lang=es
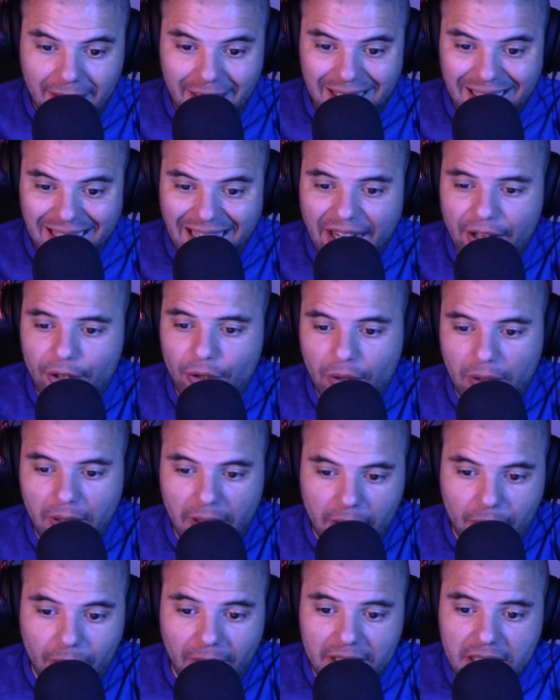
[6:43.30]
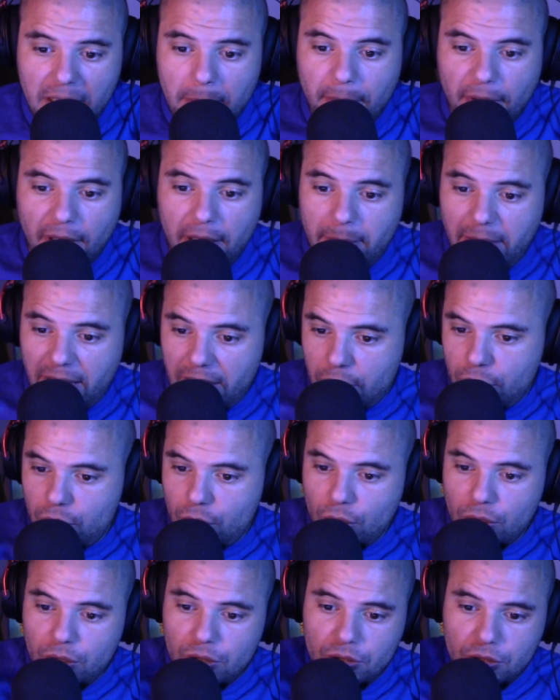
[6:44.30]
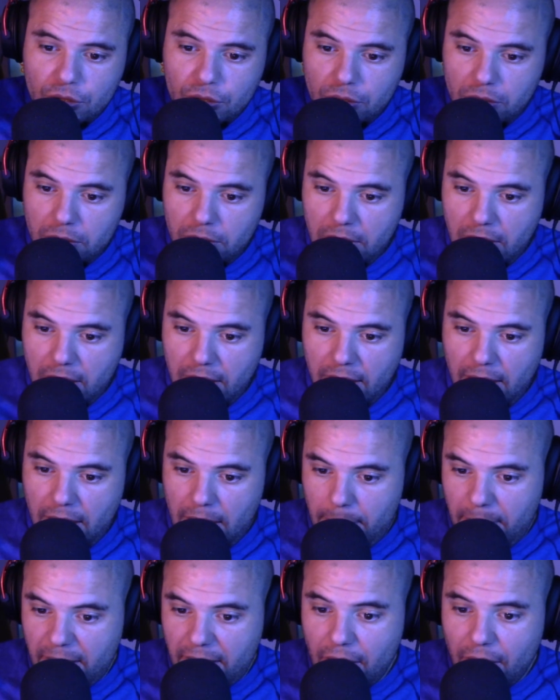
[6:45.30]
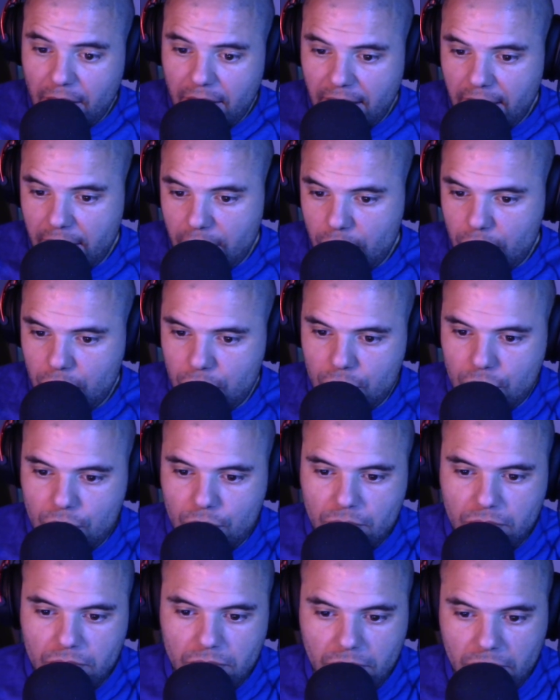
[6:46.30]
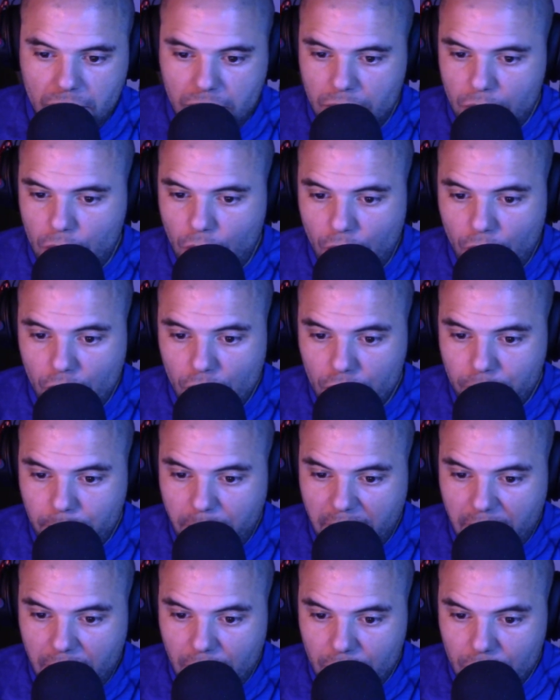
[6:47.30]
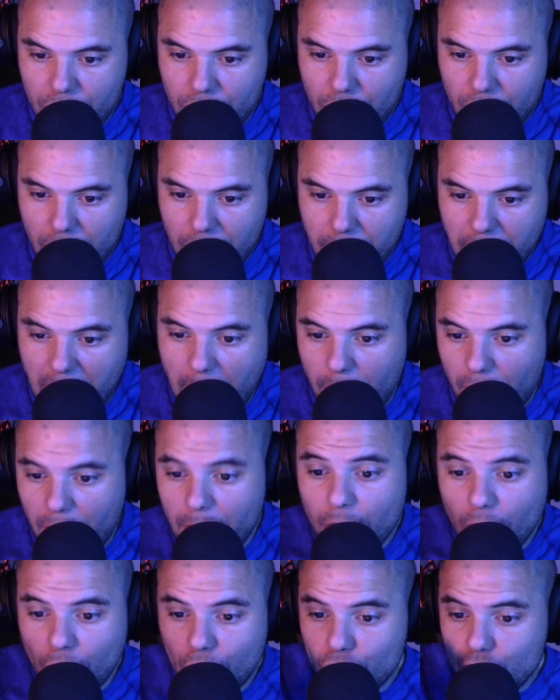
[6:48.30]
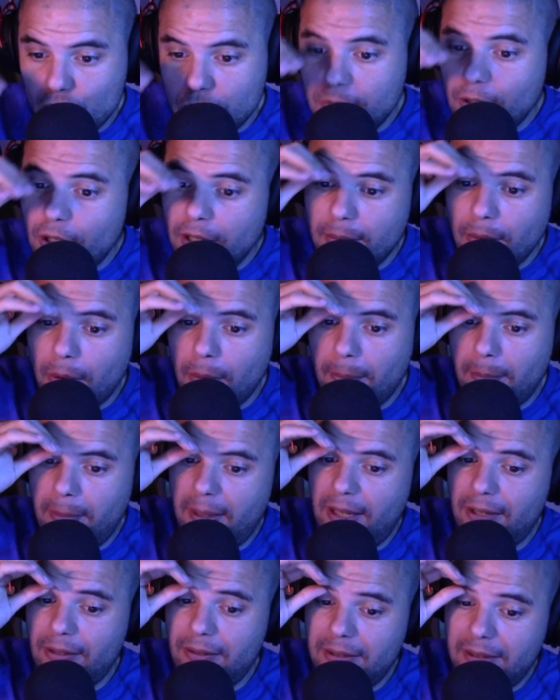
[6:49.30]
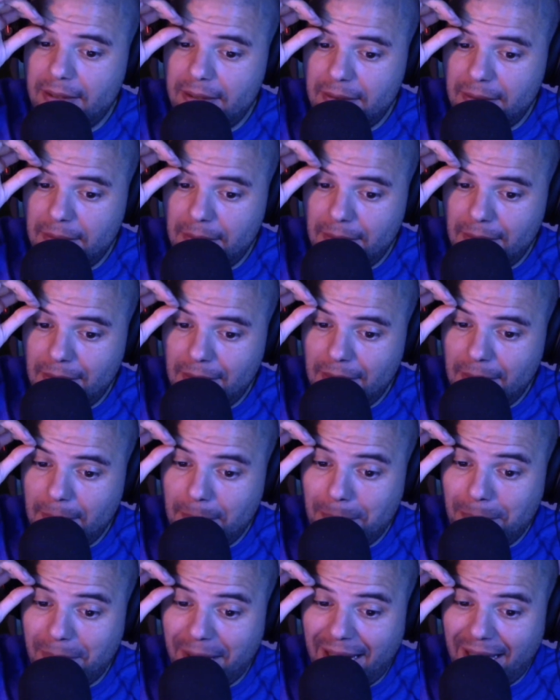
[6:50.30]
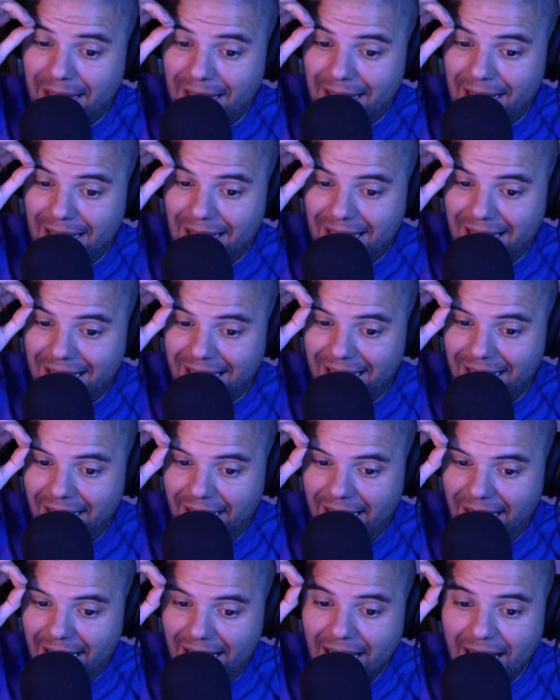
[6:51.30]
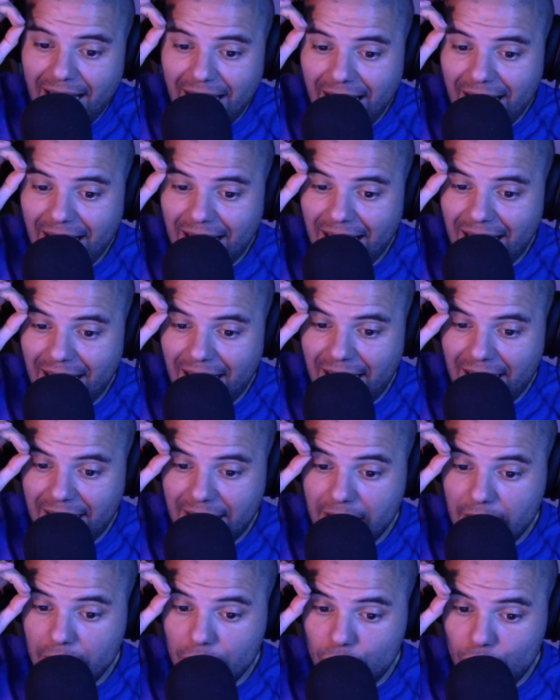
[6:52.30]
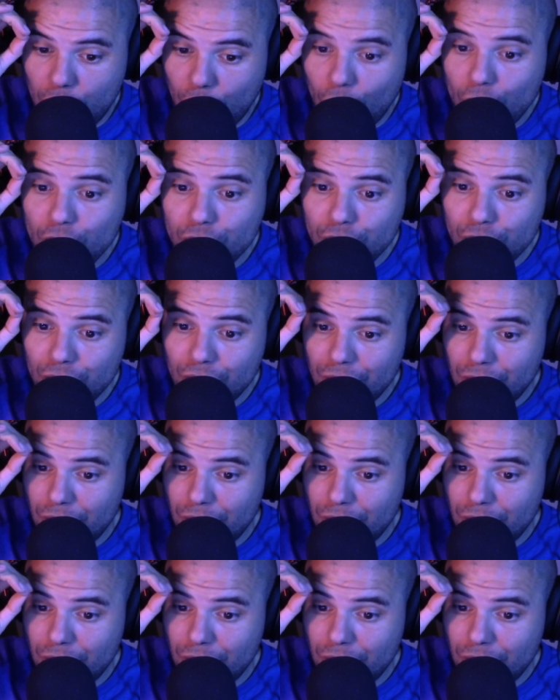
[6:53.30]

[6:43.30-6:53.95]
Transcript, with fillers: claro, eh, ¿cuál es el problema? Todos, es decir, el precio de mm, todos los precios, mira, por ejemplo, el consumo de bombeo para generar 2,